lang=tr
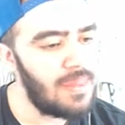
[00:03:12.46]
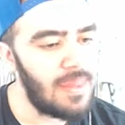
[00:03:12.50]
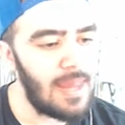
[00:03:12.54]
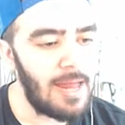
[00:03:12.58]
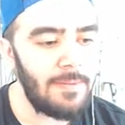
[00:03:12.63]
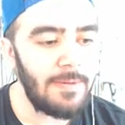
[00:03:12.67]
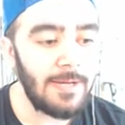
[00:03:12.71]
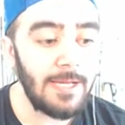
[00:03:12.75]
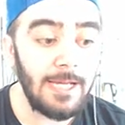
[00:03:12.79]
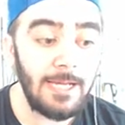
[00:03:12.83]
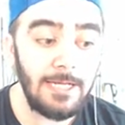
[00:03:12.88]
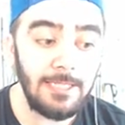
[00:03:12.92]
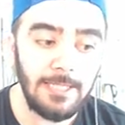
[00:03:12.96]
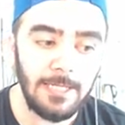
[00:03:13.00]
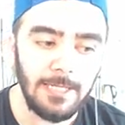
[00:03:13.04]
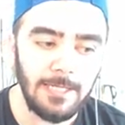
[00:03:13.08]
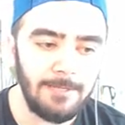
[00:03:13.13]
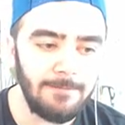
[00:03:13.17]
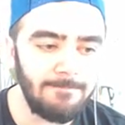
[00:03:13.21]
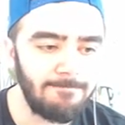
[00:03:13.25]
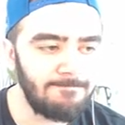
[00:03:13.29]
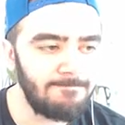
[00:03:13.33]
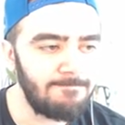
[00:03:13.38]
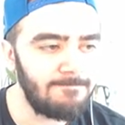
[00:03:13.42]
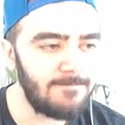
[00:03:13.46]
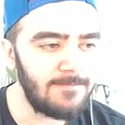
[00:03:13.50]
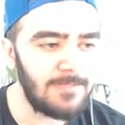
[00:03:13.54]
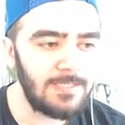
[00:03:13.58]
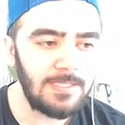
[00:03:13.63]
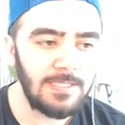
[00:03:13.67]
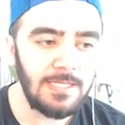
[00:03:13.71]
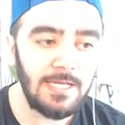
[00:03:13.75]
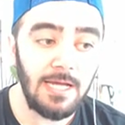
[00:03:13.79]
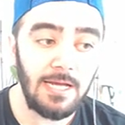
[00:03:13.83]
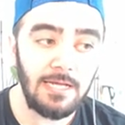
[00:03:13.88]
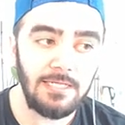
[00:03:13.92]
Ama gelecek.
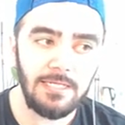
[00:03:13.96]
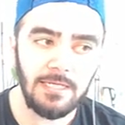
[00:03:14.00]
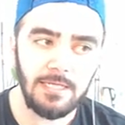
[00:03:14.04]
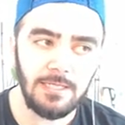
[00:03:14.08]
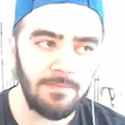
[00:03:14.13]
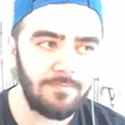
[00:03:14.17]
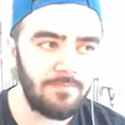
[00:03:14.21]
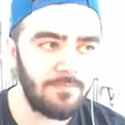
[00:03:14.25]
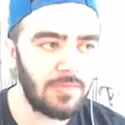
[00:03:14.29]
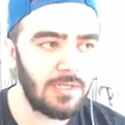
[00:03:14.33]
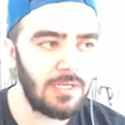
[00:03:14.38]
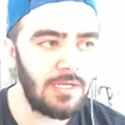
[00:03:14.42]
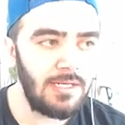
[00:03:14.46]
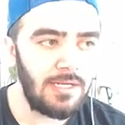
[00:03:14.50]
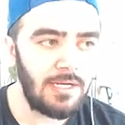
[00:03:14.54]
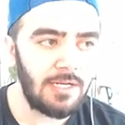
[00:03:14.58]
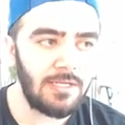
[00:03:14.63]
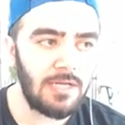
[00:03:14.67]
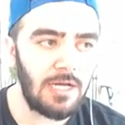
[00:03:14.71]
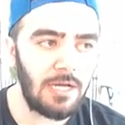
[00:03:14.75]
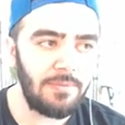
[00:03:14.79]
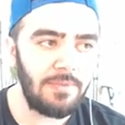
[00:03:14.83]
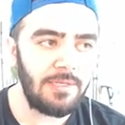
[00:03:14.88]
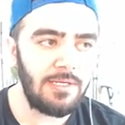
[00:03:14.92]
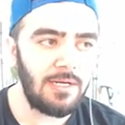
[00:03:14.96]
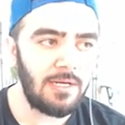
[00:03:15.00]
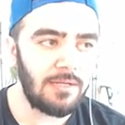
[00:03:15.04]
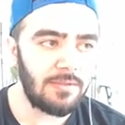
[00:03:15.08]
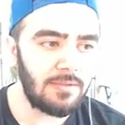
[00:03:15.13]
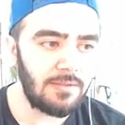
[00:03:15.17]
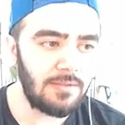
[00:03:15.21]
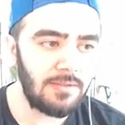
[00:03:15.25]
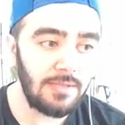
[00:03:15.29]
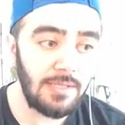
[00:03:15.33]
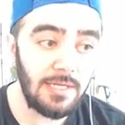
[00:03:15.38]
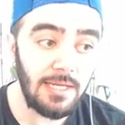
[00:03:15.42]
Gelecek. İnat abi inat.
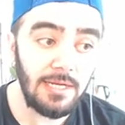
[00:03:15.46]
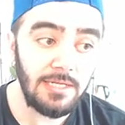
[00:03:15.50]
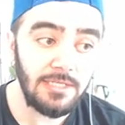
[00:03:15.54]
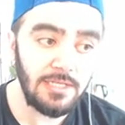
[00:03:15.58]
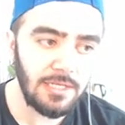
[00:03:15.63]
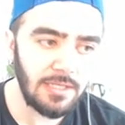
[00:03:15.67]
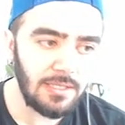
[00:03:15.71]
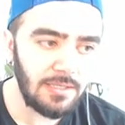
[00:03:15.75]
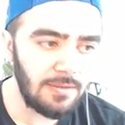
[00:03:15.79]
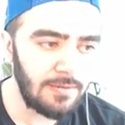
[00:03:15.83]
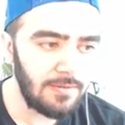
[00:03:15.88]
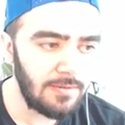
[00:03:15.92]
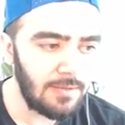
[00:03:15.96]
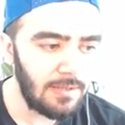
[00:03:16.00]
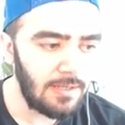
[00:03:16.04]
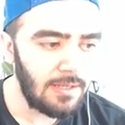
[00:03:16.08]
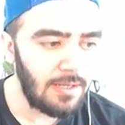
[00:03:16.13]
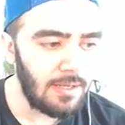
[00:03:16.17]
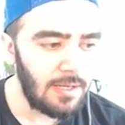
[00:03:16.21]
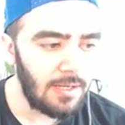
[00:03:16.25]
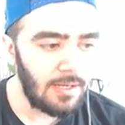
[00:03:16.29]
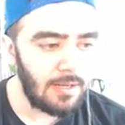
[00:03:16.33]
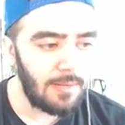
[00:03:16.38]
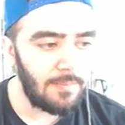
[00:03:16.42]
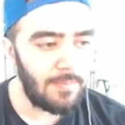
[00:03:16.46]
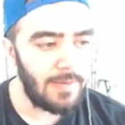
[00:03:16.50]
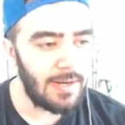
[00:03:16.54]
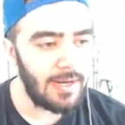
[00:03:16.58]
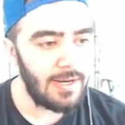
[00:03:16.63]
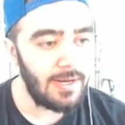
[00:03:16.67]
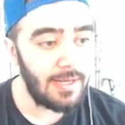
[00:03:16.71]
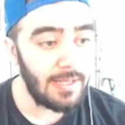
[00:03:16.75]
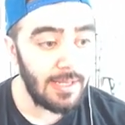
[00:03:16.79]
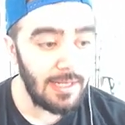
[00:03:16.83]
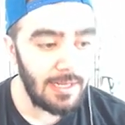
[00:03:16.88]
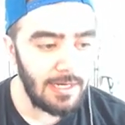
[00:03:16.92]
Gelecek.
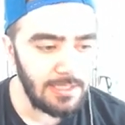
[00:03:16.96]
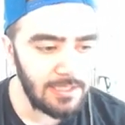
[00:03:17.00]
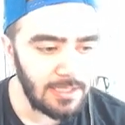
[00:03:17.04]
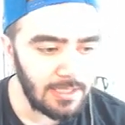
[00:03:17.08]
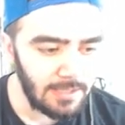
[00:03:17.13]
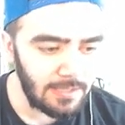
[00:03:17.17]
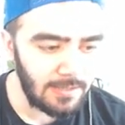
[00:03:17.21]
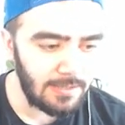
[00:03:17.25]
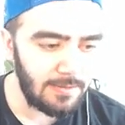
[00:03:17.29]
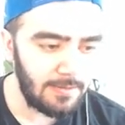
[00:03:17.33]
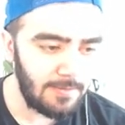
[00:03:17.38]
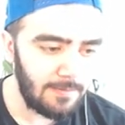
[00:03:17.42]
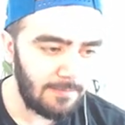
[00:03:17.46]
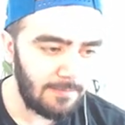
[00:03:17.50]
Bana ne gelecek.